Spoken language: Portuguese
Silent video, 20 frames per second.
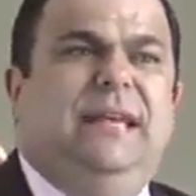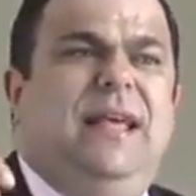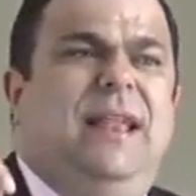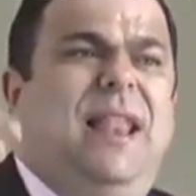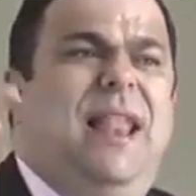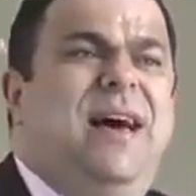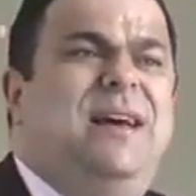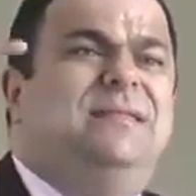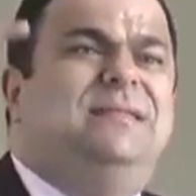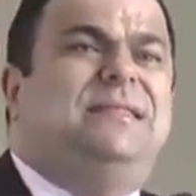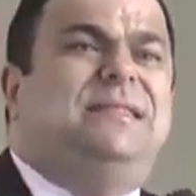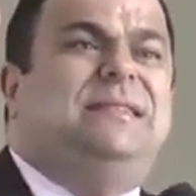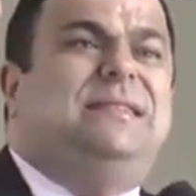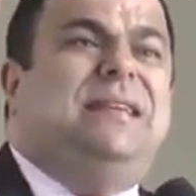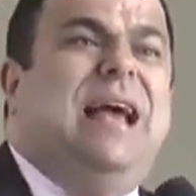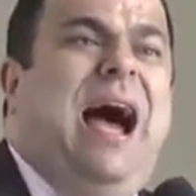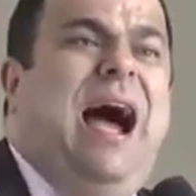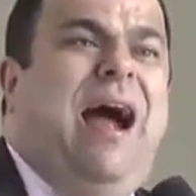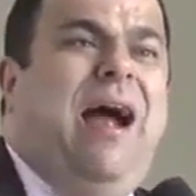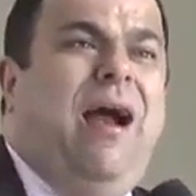
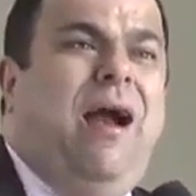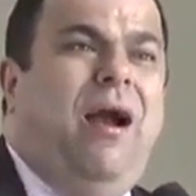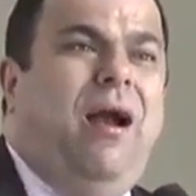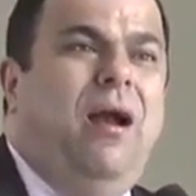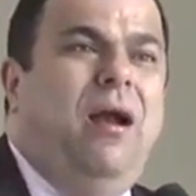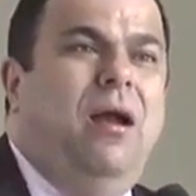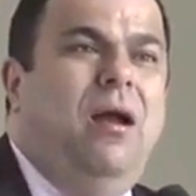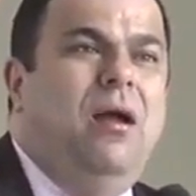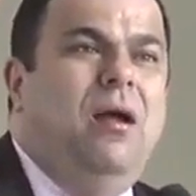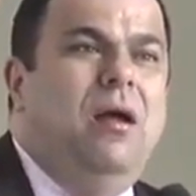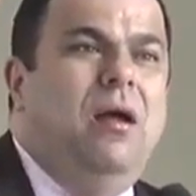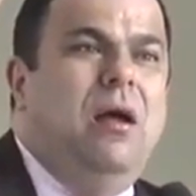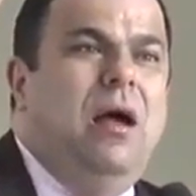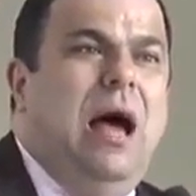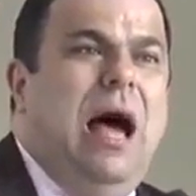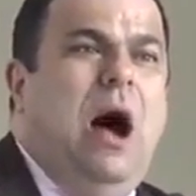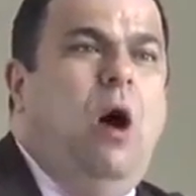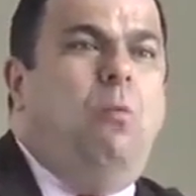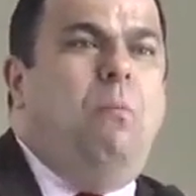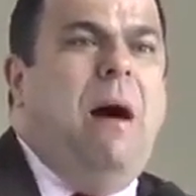lançar
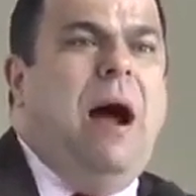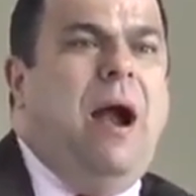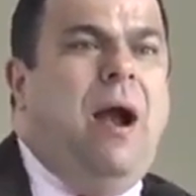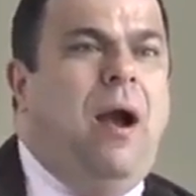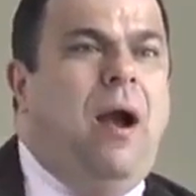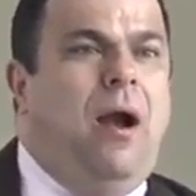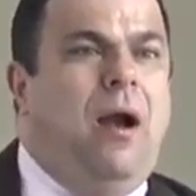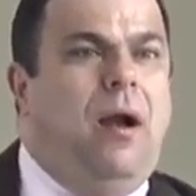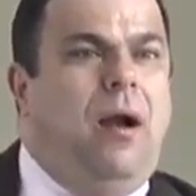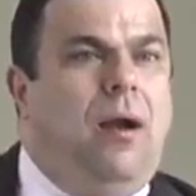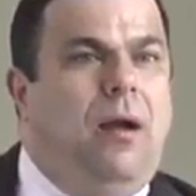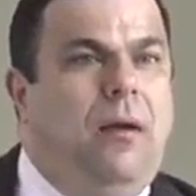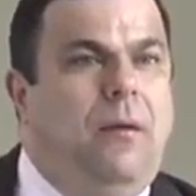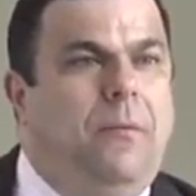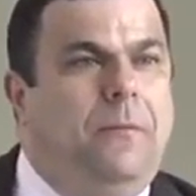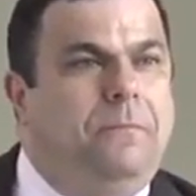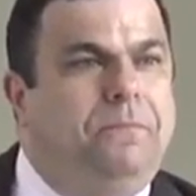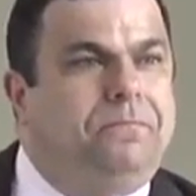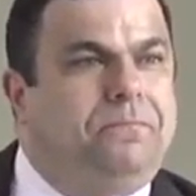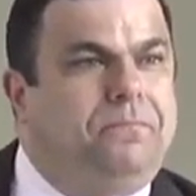ao mar.
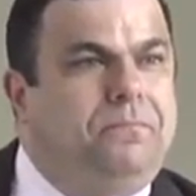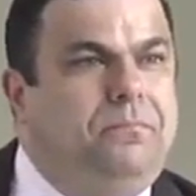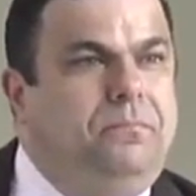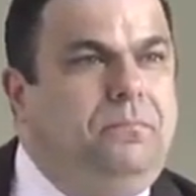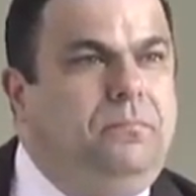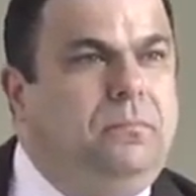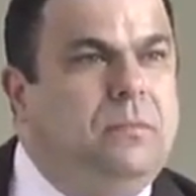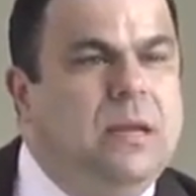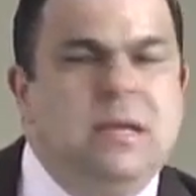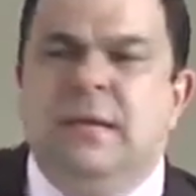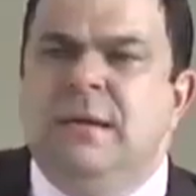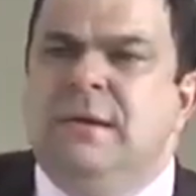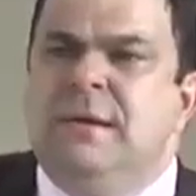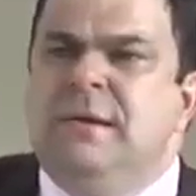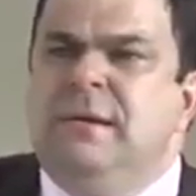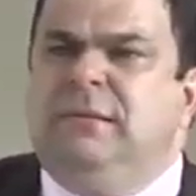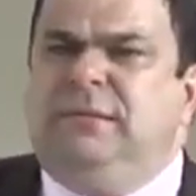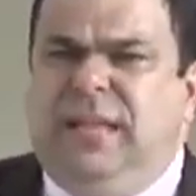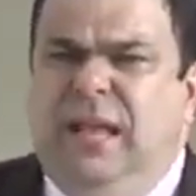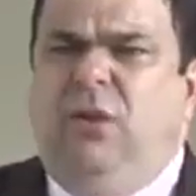
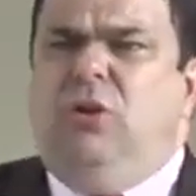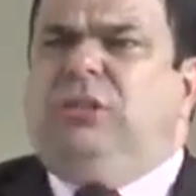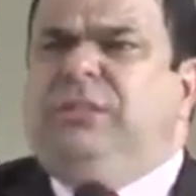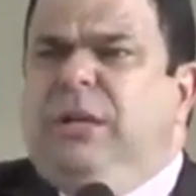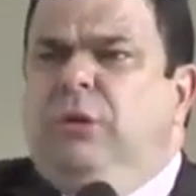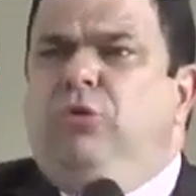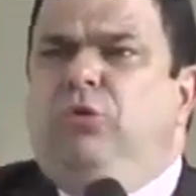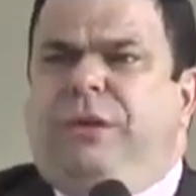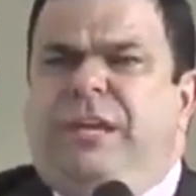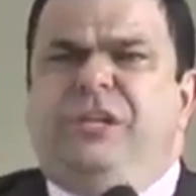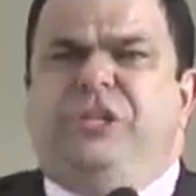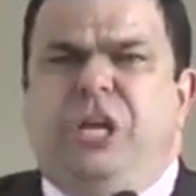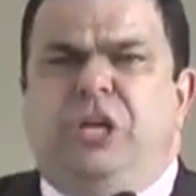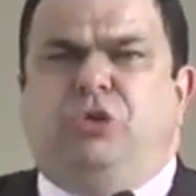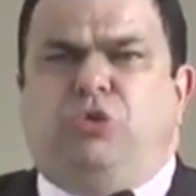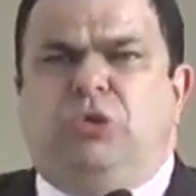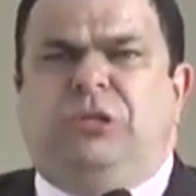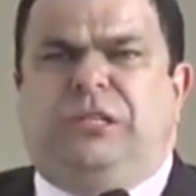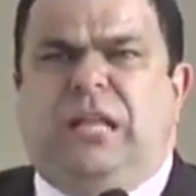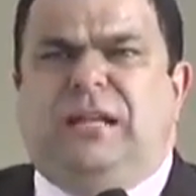Você tem noção do que
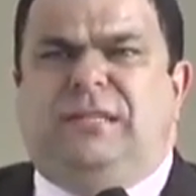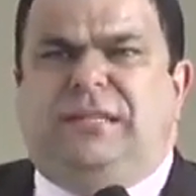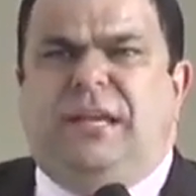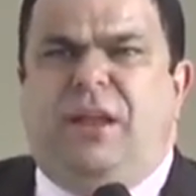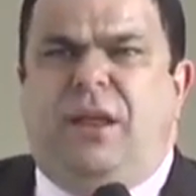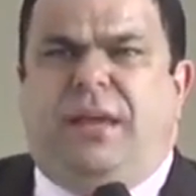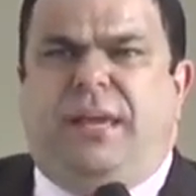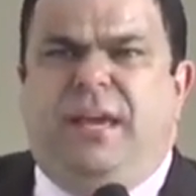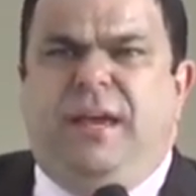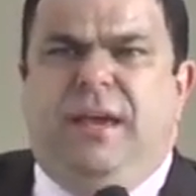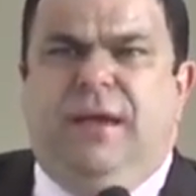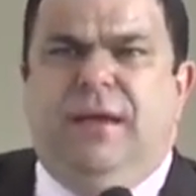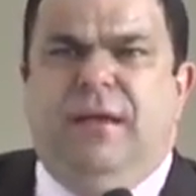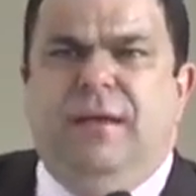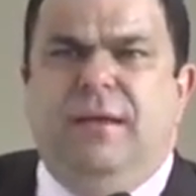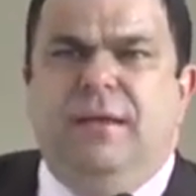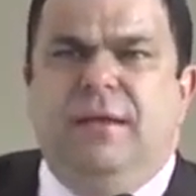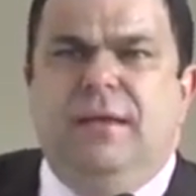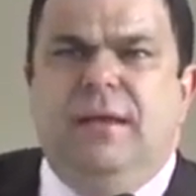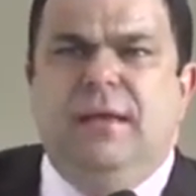Jesus está dizendo
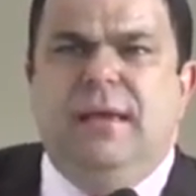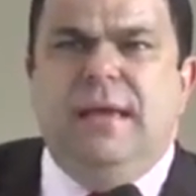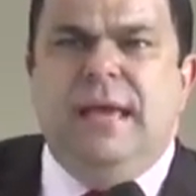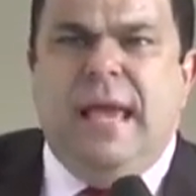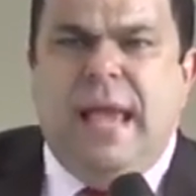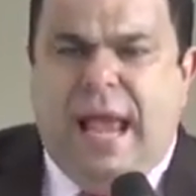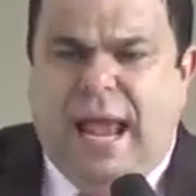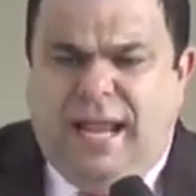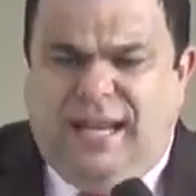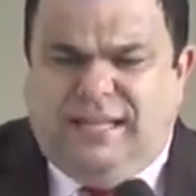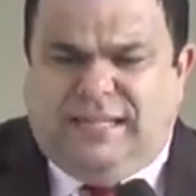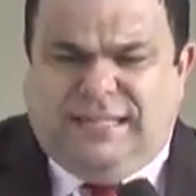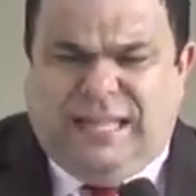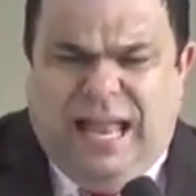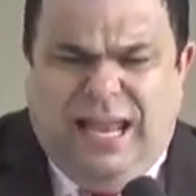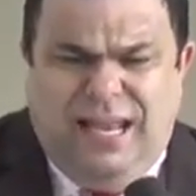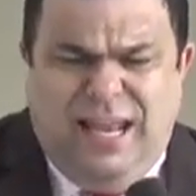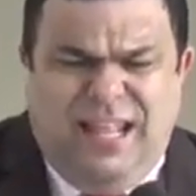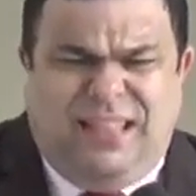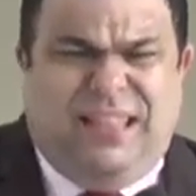aqui? Ele está
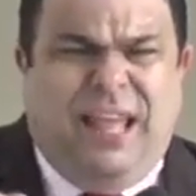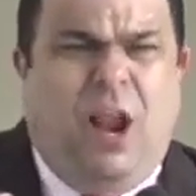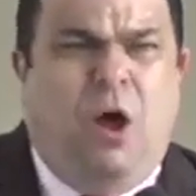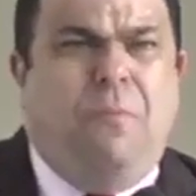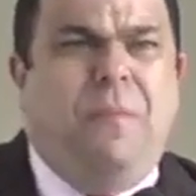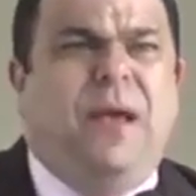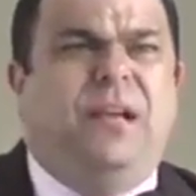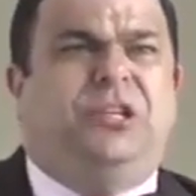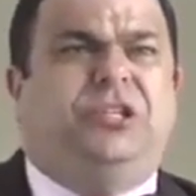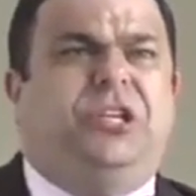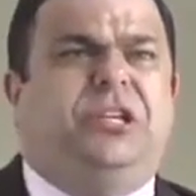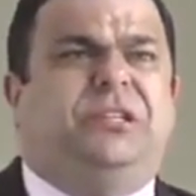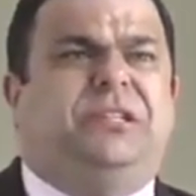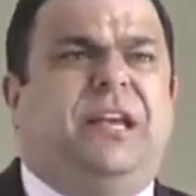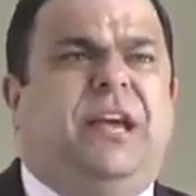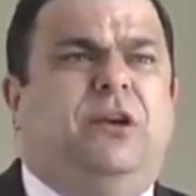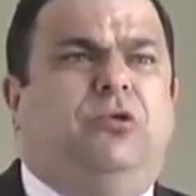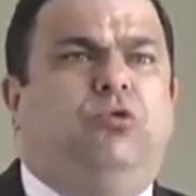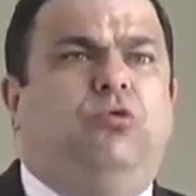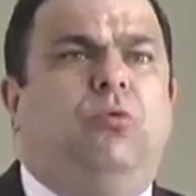literalmente
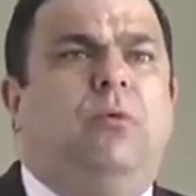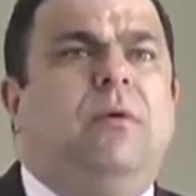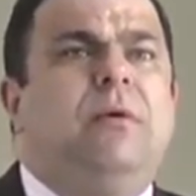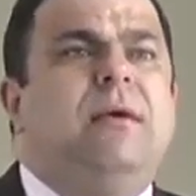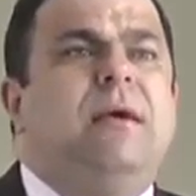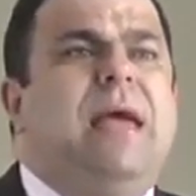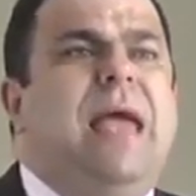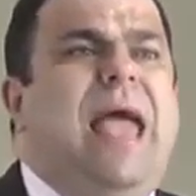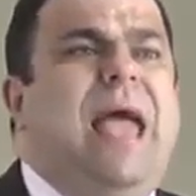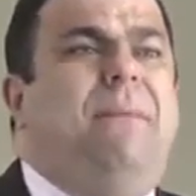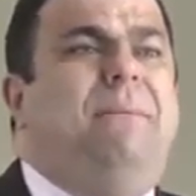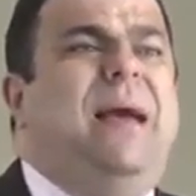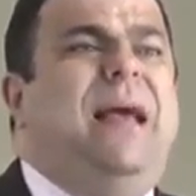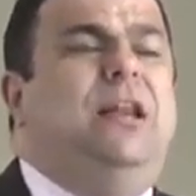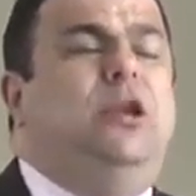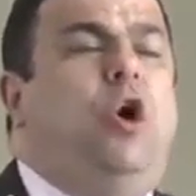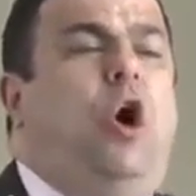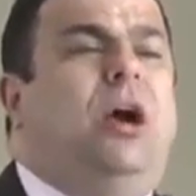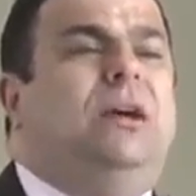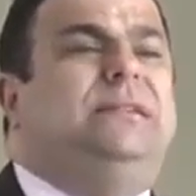dizendo: é
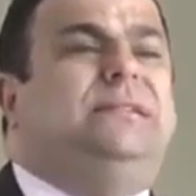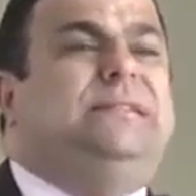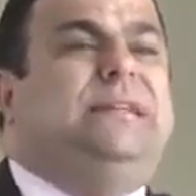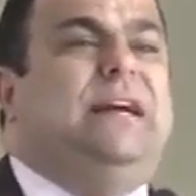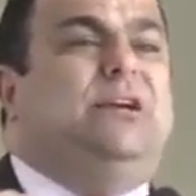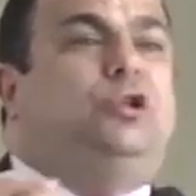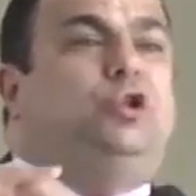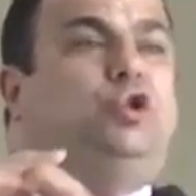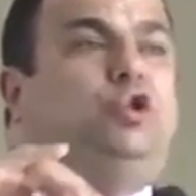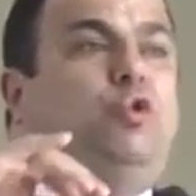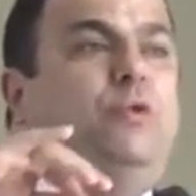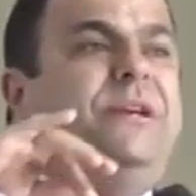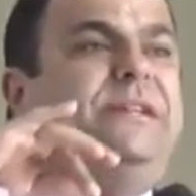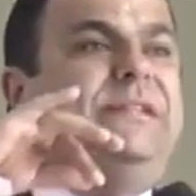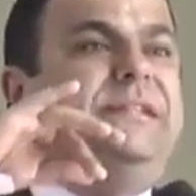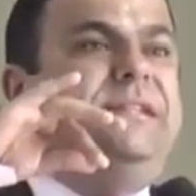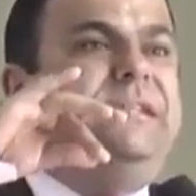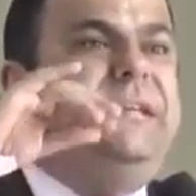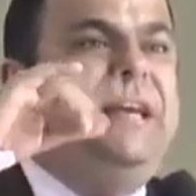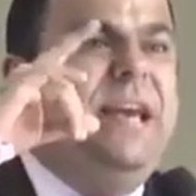melhor ser
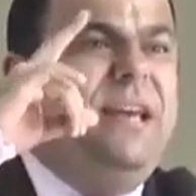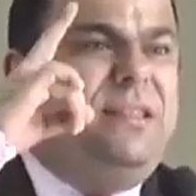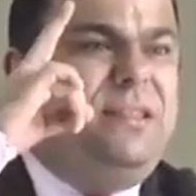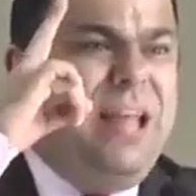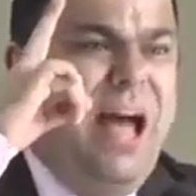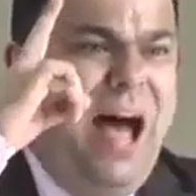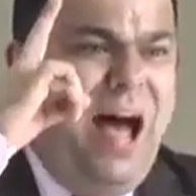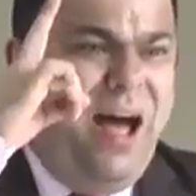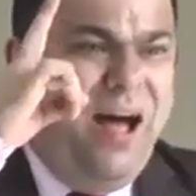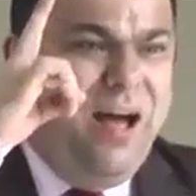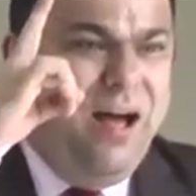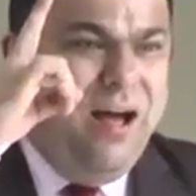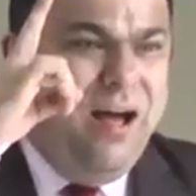suicida